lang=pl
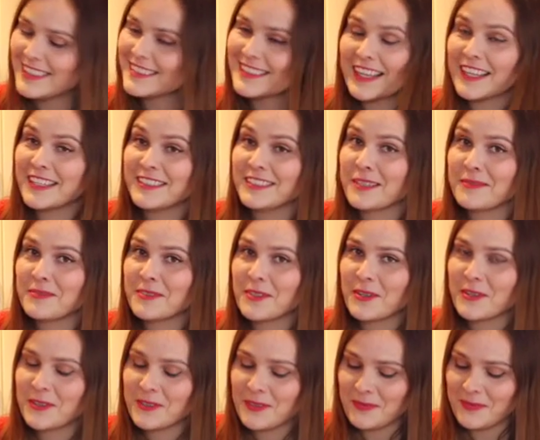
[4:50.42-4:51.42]
nie zachęcam
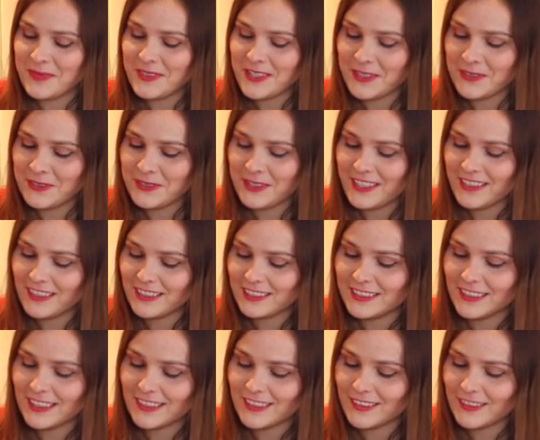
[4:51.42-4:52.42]
do, do picia dużej
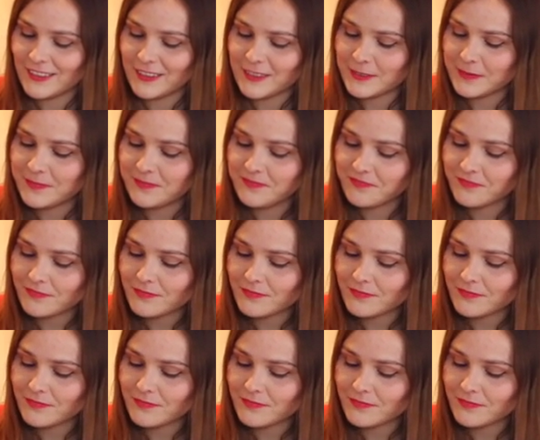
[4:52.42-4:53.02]
ilości alkoholu.